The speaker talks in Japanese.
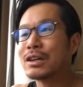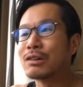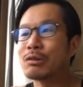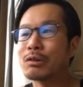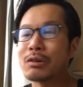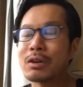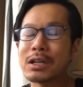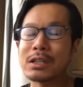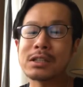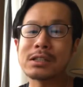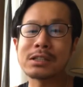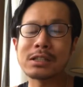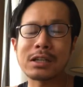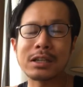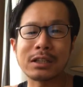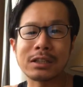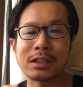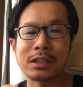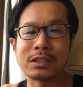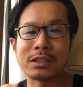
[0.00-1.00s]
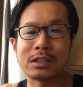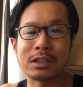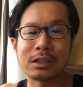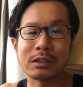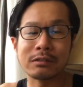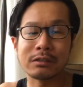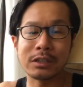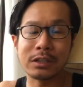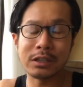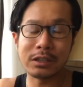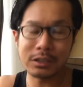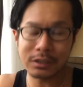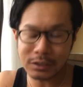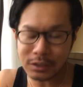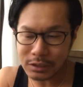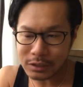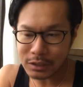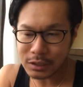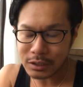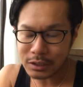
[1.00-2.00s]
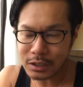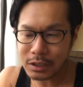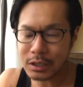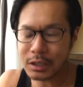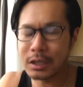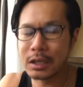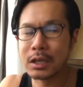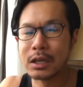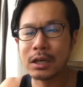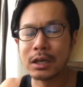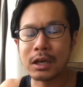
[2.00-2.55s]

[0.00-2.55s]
これを話したかったんじゃなくて1点だけ